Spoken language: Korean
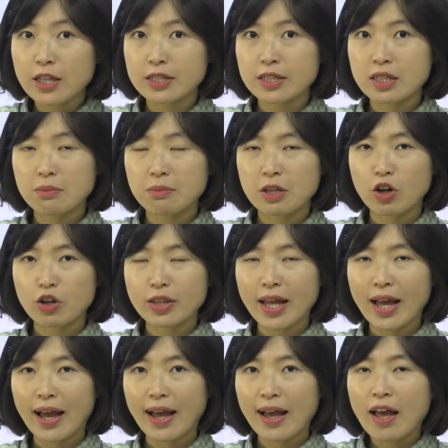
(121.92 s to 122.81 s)

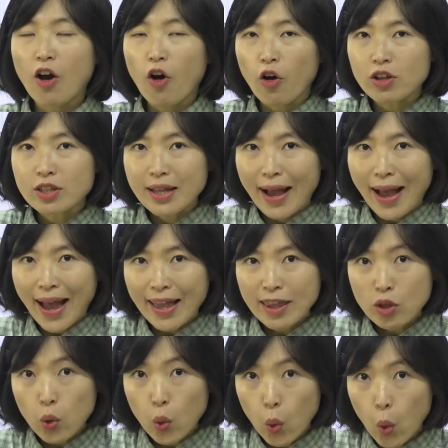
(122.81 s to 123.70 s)
느낌이거나 어느
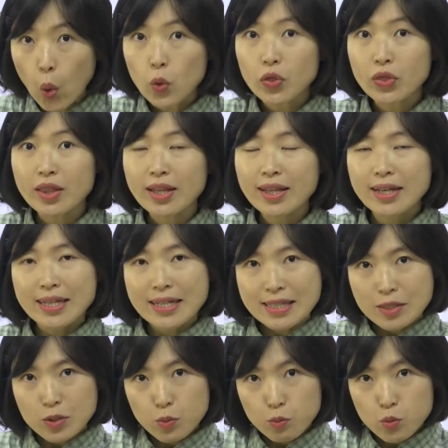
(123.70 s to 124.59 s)
한 곳,
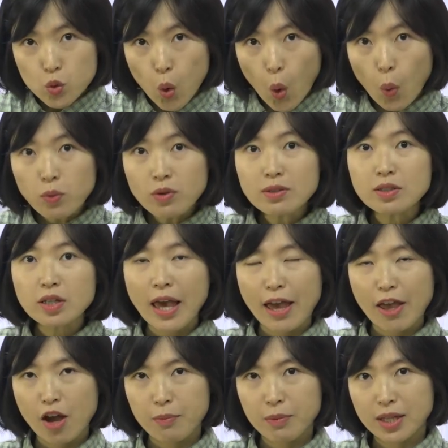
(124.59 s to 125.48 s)
좀 좁은
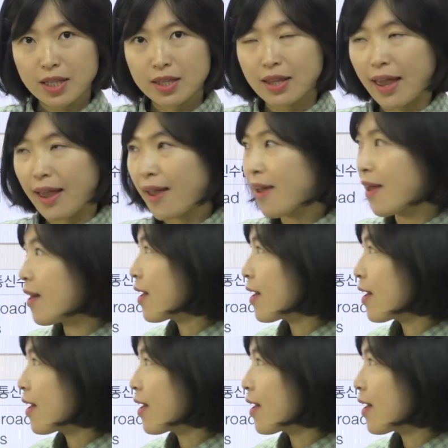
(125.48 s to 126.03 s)
개념일 때